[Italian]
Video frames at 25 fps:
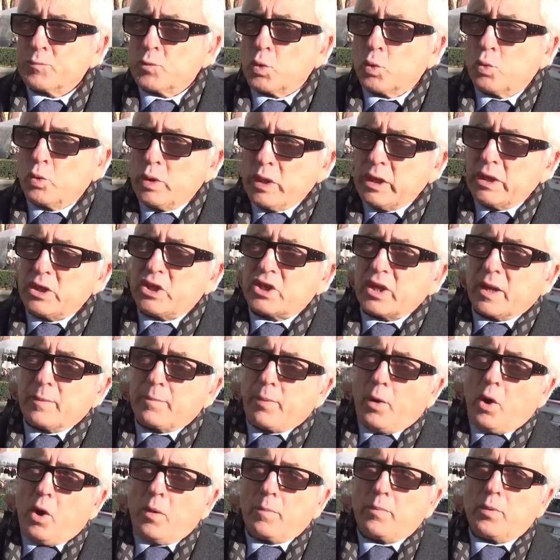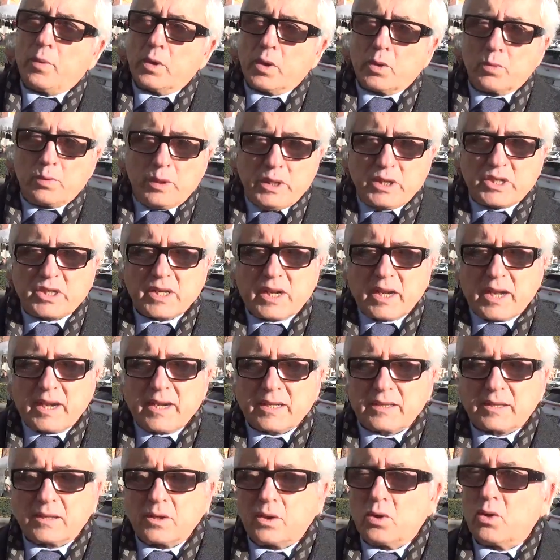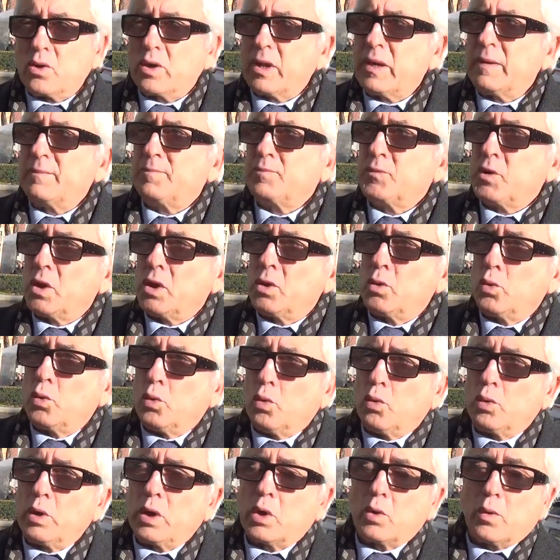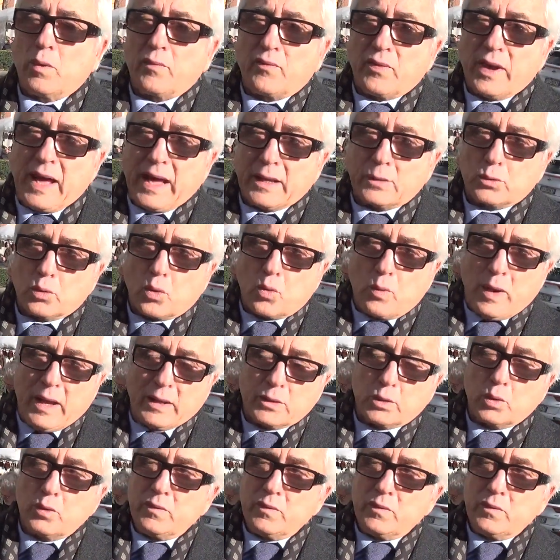unisce i popoli, unisce le nazioni in un unico afflato, quando